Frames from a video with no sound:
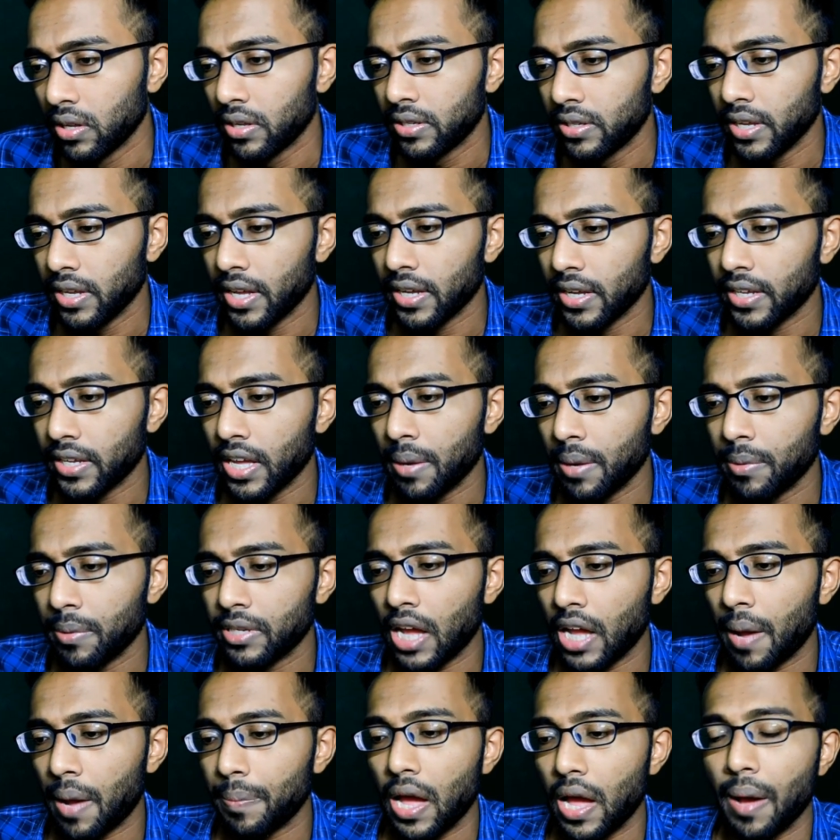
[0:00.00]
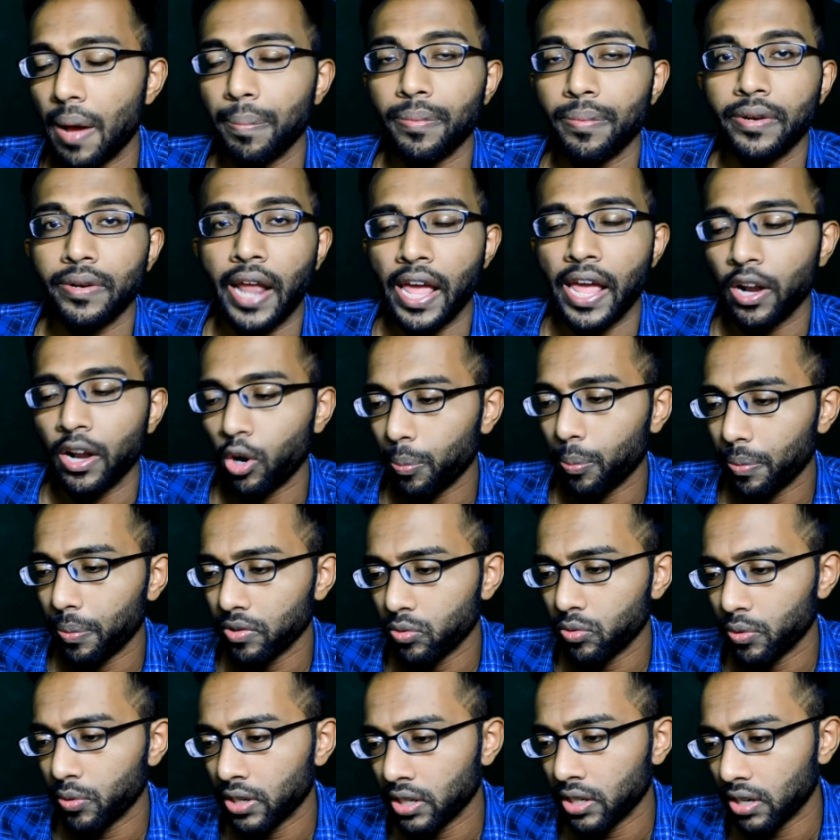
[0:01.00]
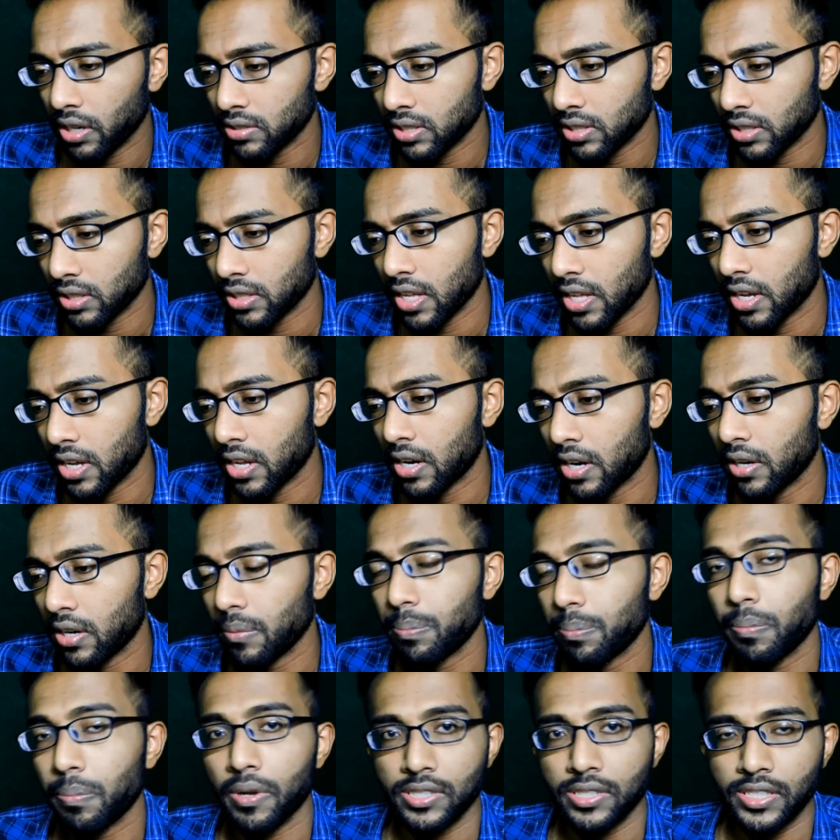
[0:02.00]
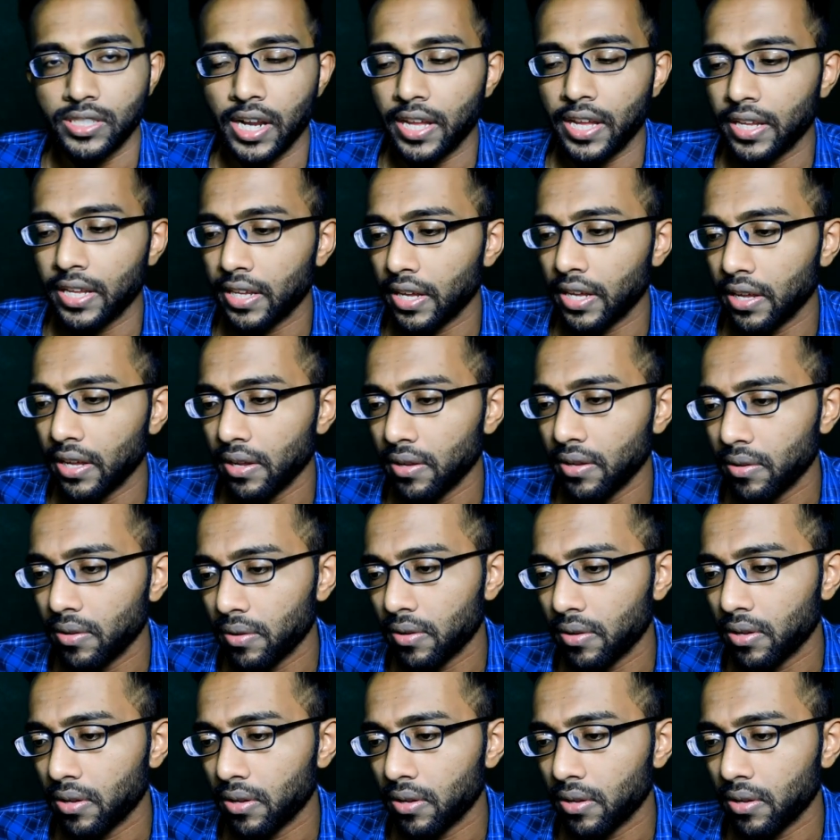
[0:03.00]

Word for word: ये एक गेम है जहाँ पे आप नाइन रुपीज़ विन कर सकते हैं अगर फर्स्ट आएंगे यू